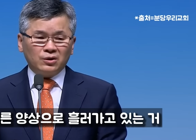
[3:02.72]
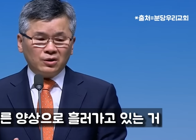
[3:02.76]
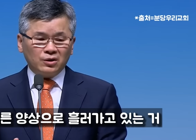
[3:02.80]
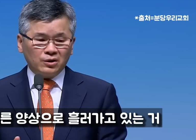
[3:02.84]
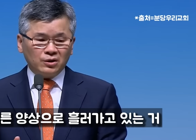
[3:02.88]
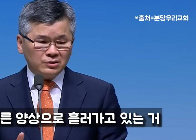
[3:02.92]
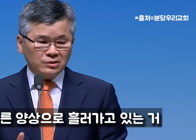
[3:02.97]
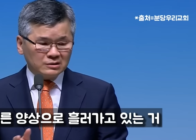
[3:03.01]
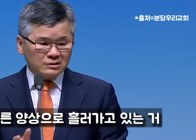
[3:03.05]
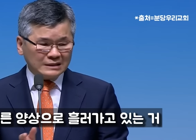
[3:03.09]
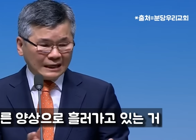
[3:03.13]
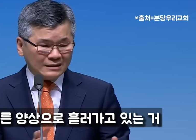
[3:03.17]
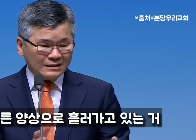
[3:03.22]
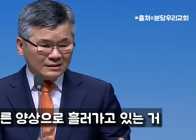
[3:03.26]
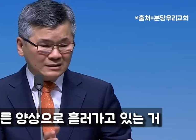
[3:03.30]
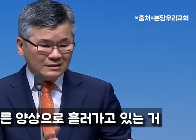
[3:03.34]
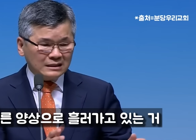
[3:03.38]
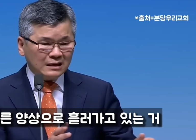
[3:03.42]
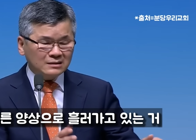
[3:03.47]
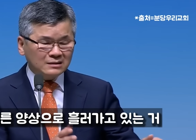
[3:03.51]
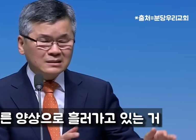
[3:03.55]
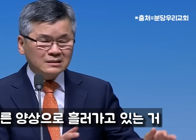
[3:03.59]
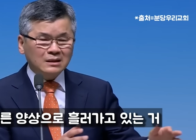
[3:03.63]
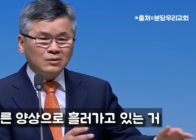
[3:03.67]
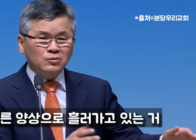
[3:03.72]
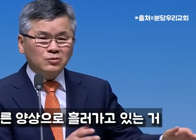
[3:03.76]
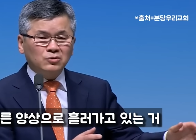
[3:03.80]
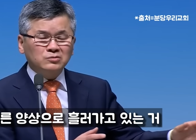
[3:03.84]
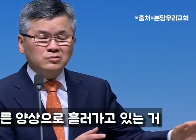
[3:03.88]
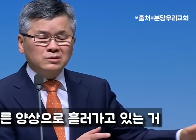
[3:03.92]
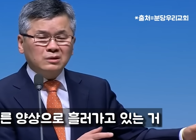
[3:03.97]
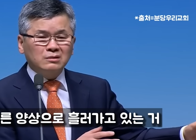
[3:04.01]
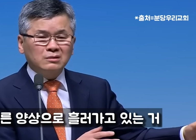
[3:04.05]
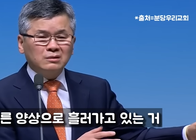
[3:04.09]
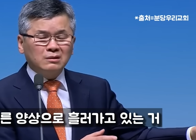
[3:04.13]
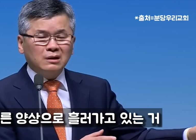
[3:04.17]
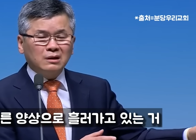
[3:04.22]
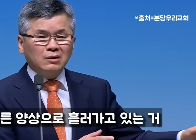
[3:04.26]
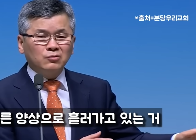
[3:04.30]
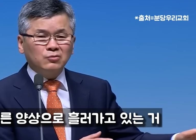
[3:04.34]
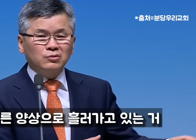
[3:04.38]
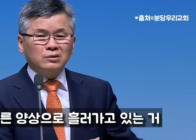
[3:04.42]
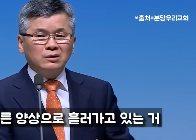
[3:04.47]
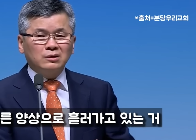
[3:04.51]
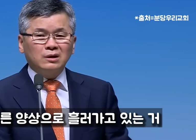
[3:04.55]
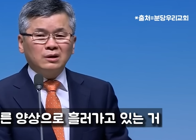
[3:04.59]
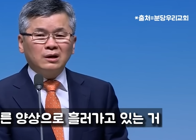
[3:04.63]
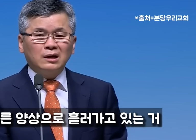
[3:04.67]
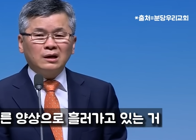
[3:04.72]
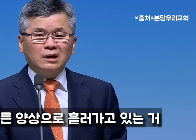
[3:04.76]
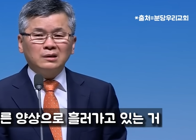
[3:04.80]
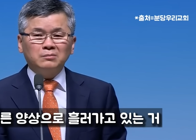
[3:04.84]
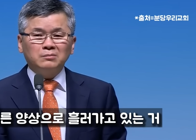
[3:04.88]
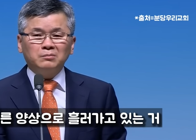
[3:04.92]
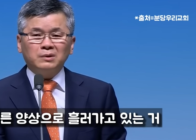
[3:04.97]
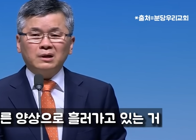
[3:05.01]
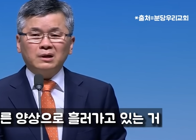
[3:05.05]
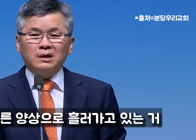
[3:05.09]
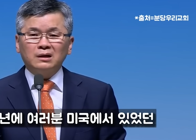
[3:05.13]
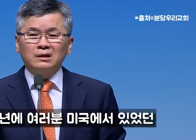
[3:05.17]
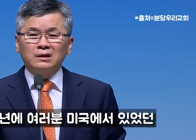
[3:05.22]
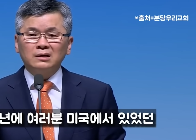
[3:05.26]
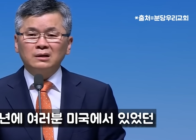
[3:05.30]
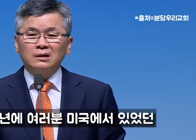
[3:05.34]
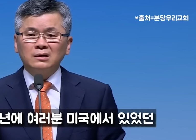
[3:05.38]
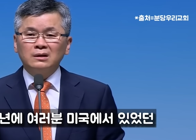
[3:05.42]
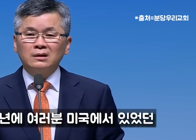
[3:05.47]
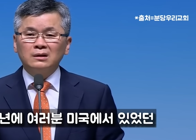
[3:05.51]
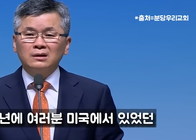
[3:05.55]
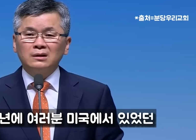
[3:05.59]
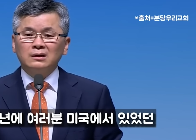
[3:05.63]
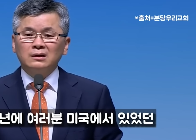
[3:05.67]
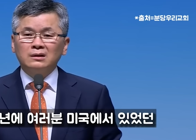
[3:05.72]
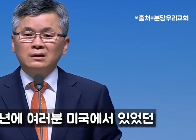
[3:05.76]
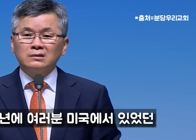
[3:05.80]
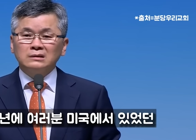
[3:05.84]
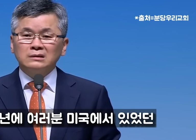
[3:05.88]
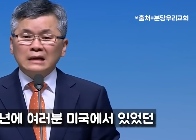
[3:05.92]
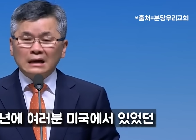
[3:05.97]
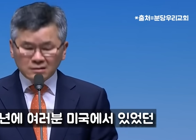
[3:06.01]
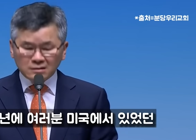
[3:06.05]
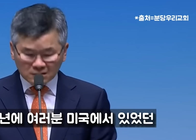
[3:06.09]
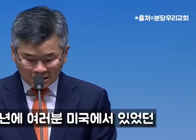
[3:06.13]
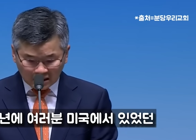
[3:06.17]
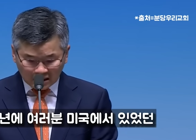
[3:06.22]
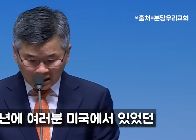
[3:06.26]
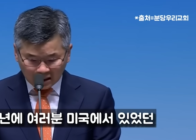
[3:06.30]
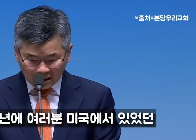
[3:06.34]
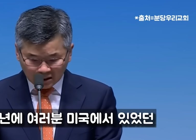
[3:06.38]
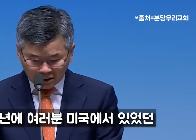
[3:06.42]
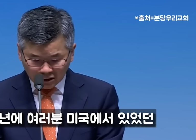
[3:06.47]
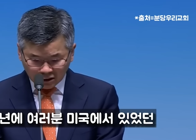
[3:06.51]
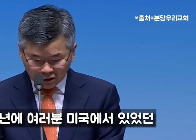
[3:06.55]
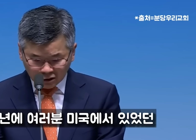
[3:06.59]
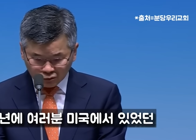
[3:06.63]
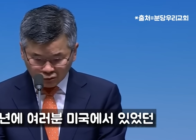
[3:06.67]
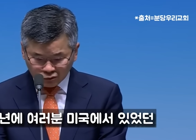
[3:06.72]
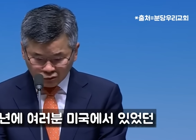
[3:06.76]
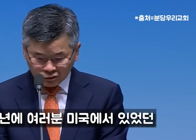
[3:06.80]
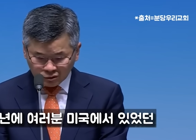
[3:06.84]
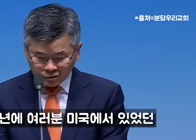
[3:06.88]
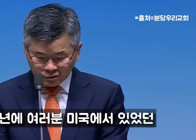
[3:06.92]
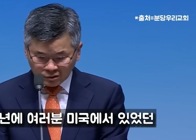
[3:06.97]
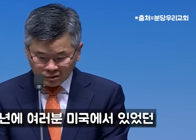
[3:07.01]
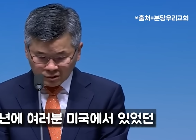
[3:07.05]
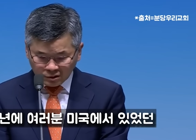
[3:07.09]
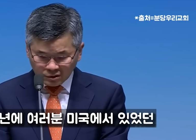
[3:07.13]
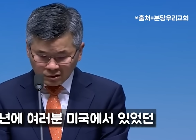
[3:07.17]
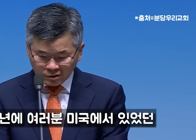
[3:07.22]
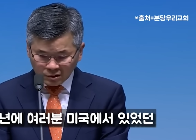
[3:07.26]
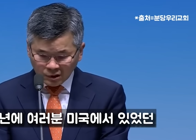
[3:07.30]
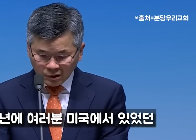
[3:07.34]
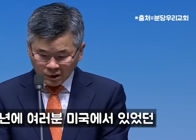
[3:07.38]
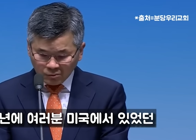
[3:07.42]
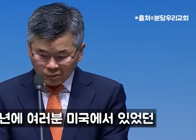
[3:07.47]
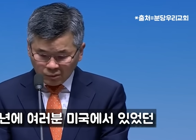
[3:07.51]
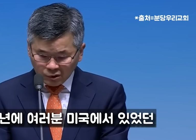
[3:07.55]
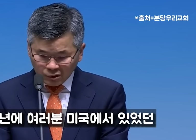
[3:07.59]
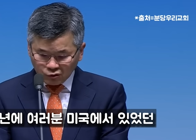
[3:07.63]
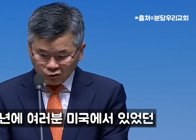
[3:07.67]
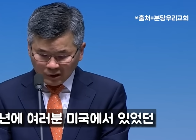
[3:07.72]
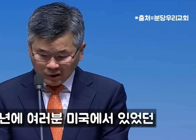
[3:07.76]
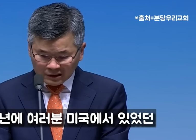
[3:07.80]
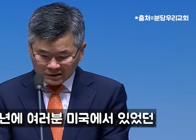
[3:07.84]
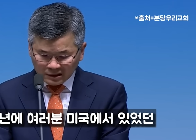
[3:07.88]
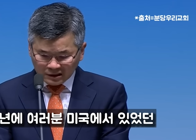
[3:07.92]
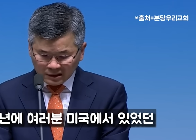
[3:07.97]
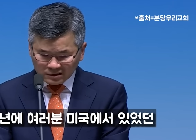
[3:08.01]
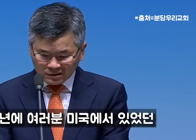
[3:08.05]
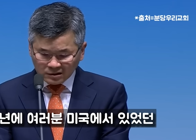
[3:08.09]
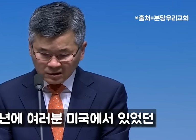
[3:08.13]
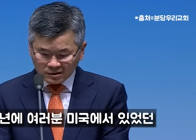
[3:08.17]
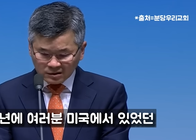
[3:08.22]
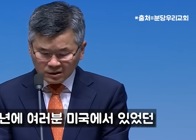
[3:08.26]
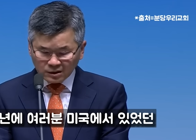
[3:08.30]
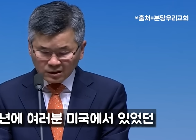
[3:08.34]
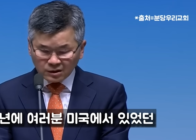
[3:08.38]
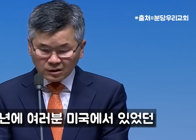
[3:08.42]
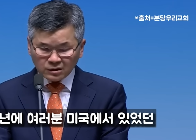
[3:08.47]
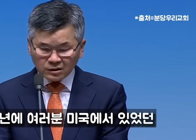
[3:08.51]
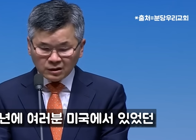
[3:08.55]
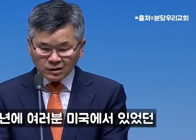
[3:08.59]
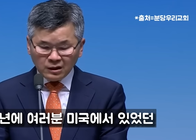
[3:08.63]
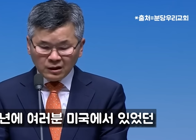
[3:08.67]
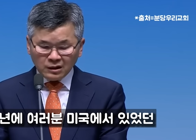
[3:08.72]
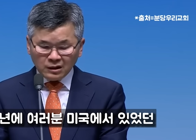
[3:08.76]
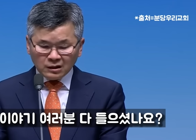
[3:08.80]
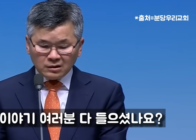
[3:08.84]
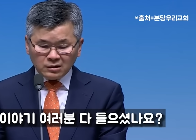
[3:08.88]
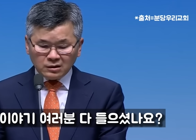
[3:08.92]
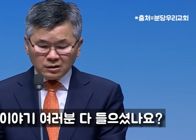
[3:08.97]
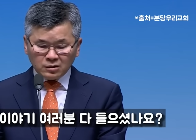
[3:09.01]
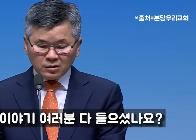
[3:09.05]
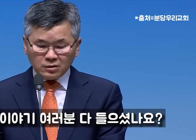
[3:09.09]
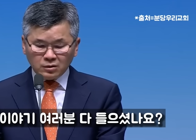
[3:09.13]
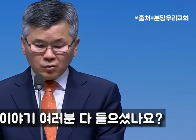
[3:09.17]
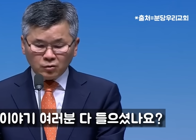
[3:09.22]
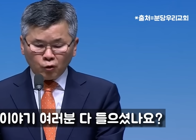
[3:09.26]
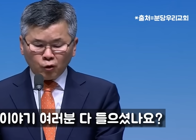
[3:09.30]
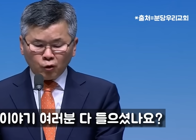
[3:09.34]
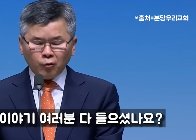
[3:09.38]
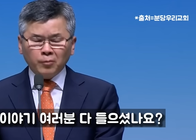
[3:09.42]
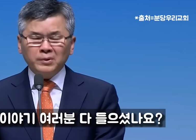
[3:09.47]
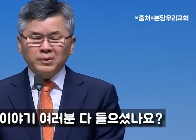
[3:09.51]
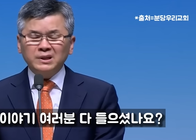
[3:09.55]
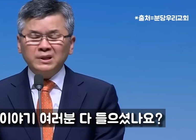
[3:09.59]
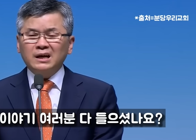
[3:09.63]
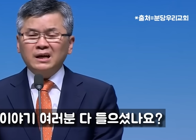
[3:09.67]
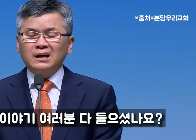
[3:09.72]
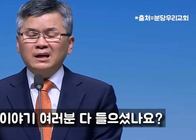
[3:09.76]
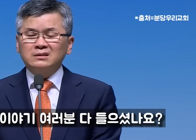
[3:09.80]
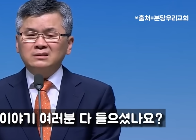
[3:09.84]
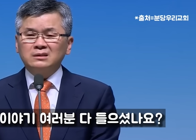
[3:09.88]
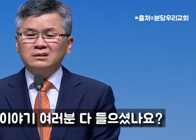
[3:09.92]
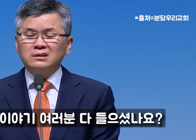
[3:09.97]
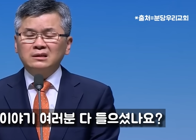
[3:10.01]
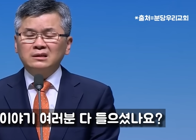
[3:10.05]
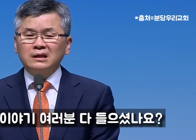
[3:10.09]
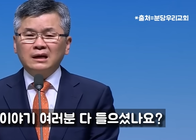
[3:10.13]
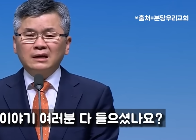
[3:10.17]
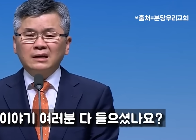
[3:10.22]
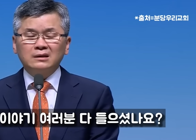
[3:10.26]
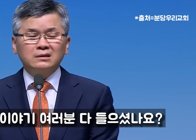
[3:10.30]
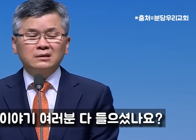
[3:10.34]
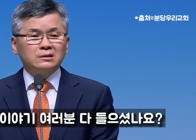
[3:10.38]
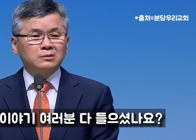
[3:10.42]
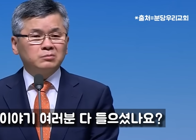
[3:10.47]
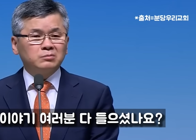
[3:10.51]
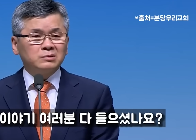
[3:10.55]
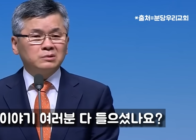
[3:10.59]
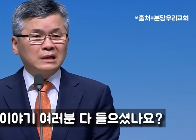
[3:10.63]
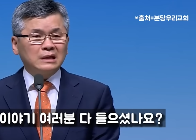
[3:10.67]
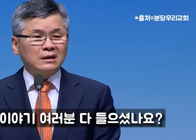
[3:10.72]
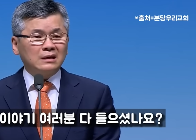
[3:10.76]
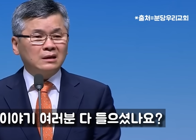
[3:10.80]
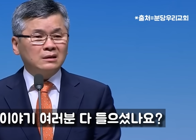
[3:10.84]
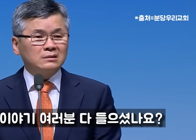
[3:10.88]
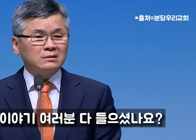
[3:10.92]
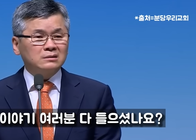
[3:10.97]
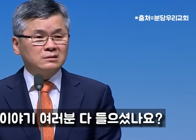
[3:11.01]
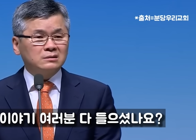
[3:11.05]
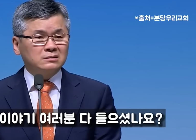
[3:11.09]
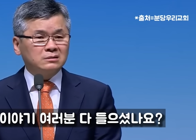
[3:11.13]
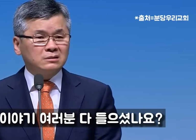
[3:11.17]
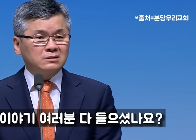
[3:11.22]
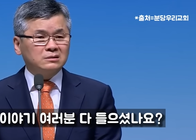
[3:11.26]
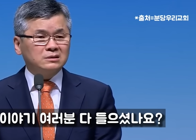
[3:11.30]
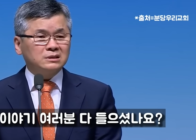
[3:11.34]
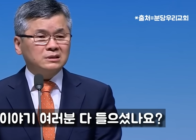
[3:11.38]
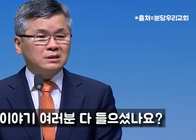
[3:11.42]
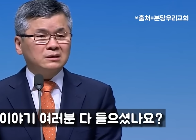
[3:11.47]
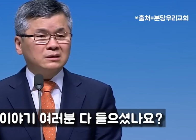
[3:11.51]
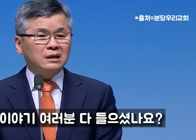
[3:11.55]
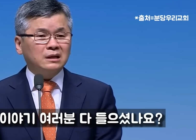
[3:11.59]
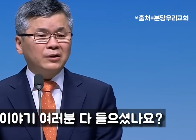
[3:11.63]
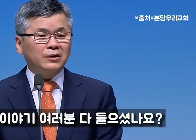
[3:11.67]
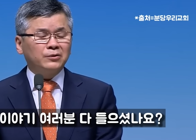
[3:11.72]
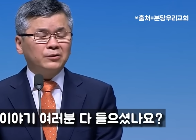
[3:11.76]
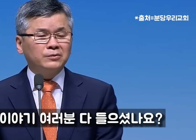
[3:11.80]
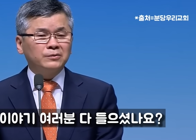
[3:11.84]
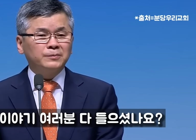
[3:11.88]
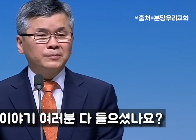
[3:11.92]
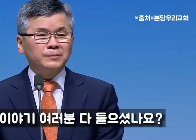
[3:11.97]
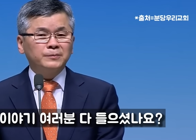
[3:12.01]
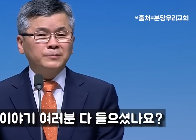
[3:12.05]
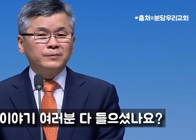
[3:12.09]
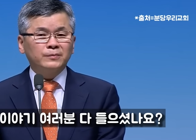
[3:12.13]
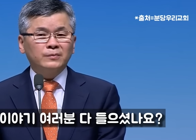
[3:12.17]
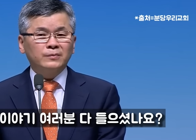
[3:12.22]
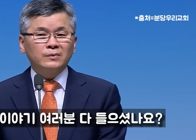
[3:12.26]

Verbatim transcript: 전혀 다른 양상으로 지금 흘러가고 있는 거 아닙니까? 작년에 여러분 그 미국에서 있었던 그 코미디 같은 이야기 여러분 다 들으셨나요?